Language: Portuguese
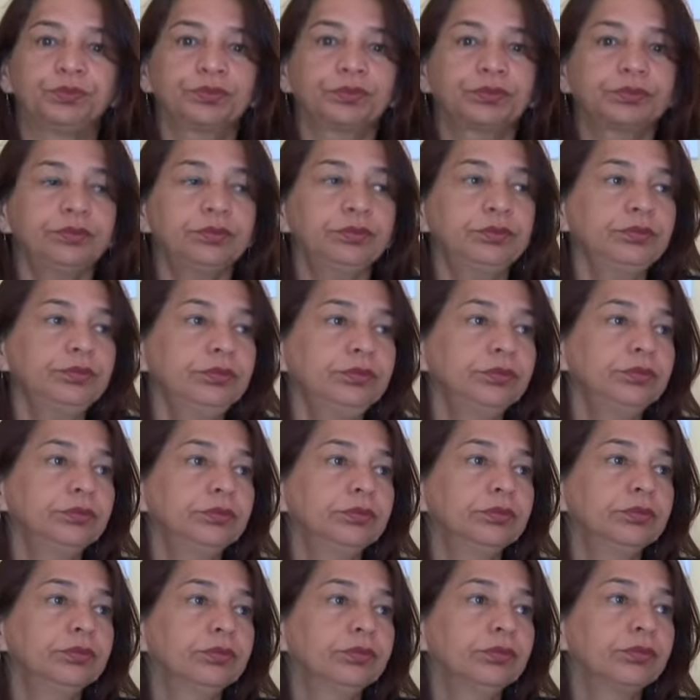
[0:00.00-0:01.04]
Já foi
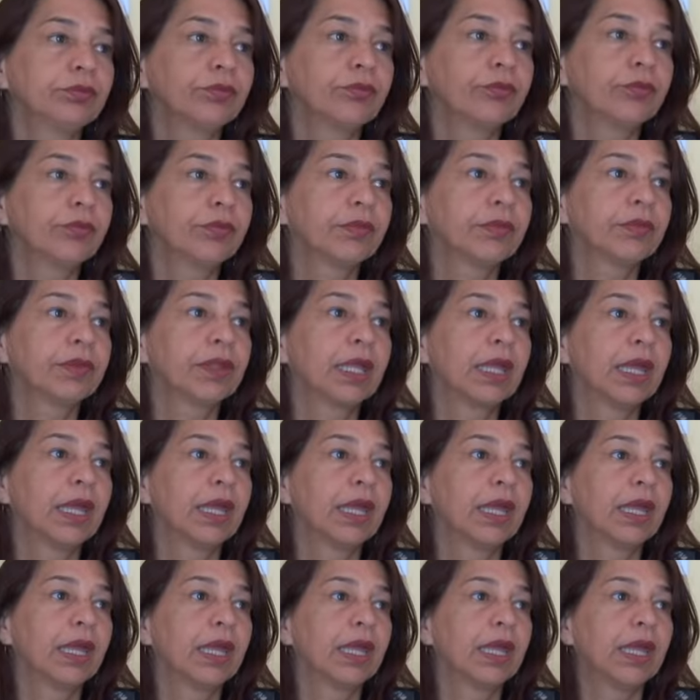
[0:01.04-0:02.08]
definido o horário e